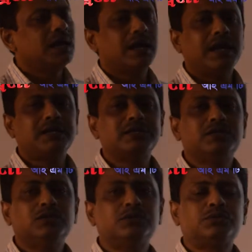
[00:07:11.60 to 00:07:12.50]
লাইট ইজ
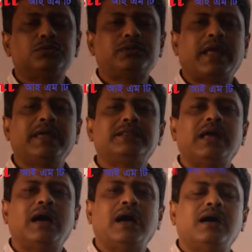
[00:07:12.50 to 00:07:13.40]
ইউজ টু টেক
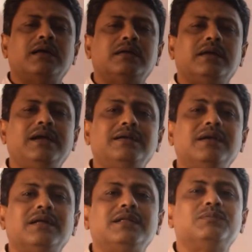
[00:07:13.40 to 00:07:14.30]
দ্য
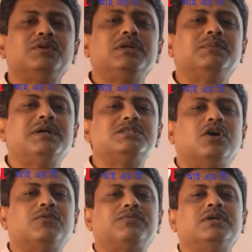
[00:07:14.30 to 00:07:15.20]
internal Im image
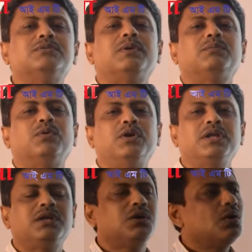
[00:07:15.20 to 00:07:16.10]
of human
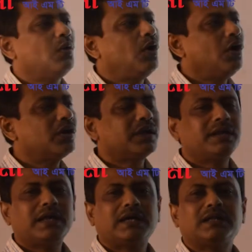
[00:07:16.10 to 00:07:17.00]
body or
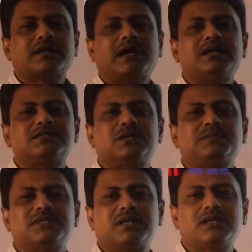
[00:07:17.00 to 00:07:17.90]
any other kinds of
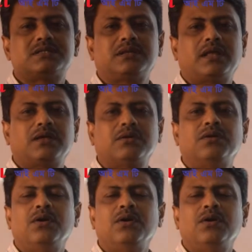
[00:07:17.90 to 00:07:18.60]
natural scenario